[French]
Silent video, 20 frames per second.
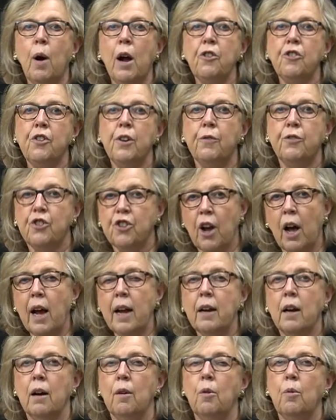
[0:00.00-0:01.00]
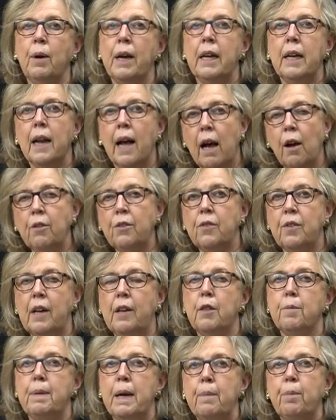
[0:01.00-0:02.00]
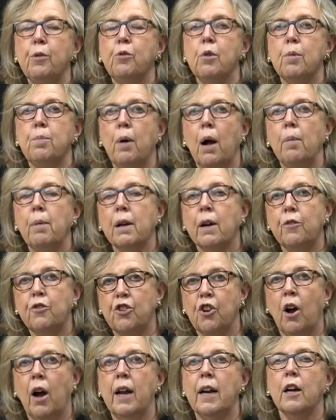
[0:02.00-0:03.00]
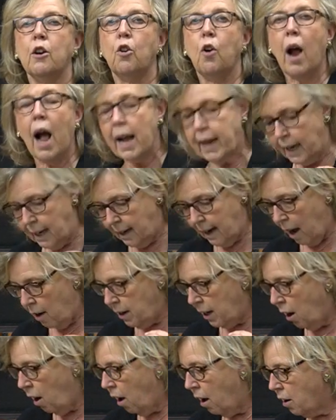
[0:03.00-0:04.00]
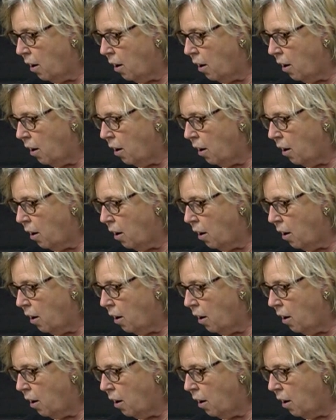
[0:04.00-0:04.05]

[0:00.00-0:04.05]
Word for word: Même chose aussi pour le Premier ministre Netanyahou en Israël.